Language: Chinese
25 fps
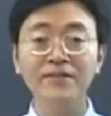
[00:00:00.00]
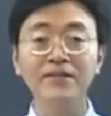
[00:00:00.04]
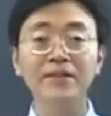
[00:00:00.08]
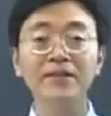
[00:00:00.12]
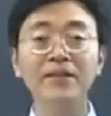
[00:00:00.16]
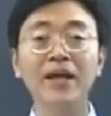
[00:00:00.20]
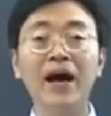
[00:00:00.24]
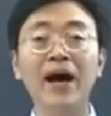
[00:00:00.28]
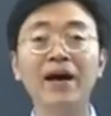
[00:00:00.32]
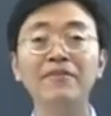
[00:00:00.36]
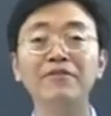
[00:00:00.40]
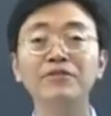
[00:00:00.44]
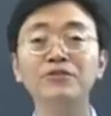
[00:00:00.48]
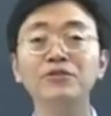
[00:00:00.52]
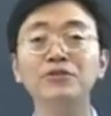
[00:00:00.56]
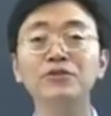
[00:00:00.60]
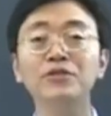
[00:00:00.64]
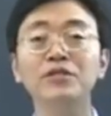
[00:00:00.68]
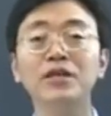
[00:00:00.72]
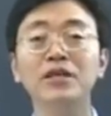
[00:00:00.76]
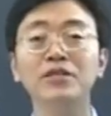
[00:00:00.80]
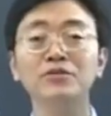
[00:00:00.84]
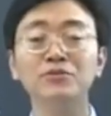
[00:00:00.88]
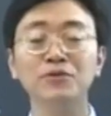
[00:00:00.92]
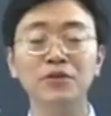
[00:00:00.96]
子打发去
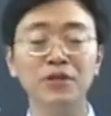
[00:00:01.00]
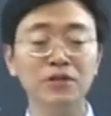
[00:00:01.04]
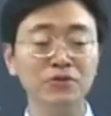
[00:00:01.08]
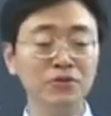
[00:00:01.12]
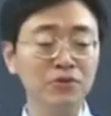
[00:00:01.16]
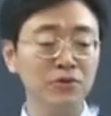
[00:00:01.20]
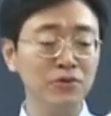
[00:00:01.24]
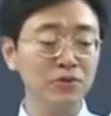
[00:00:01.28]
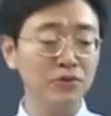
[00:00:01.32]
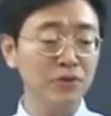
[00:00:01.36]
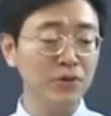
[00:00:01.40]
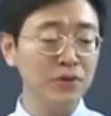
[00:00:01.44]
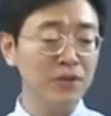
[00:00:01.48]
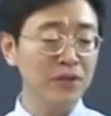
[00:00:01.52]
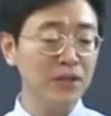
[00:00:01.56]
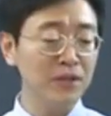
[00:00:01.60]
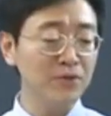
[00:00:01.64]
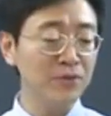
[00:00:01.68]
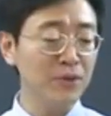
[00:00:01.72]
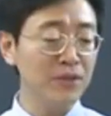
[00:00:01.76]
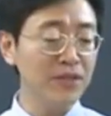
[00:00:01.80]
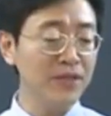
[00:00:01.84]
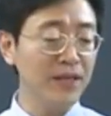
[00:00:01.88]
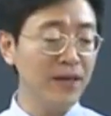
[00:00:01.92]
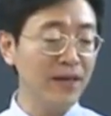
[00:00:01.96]
上学，去去去上
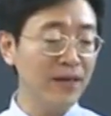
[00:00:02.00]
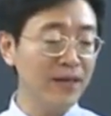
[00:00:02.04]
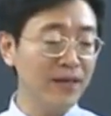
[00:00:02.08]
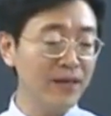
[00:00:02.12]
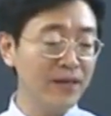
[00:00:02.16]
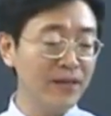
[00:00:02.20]
学去，